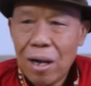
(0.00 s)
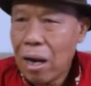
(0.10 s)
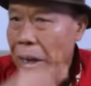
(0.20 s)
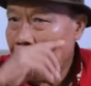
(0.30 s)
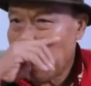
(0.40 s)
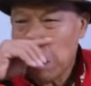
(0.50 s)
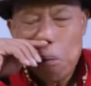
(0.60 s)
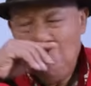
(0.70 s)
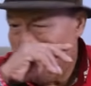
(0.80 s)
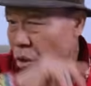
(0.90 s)
Anda
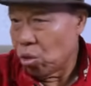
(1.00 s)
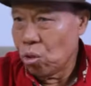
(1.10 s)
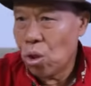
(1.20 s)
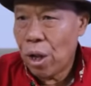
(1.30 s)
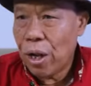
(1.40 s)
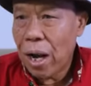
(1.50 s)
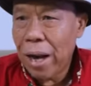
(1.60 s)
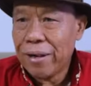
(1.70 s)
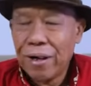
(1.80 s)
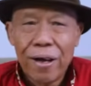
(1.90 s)
yang maju,
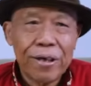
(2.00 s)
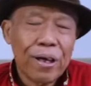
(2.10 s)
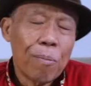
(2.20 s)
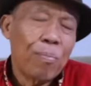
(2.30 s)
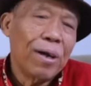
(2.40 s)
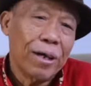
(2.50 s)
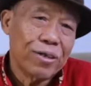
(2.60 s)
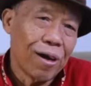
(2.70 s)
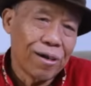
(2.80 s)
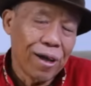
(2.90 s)
Anda yang
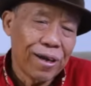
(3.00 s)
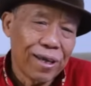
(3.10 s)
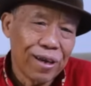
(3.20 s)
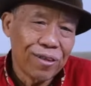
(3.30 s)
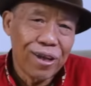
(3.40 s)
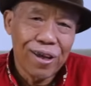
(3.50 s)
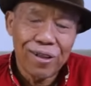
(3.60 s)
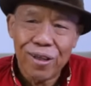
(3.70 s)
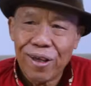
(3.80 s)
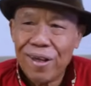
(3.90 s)
belajar dari
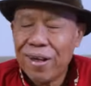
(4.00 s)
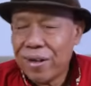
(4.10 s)
kritik-kritik.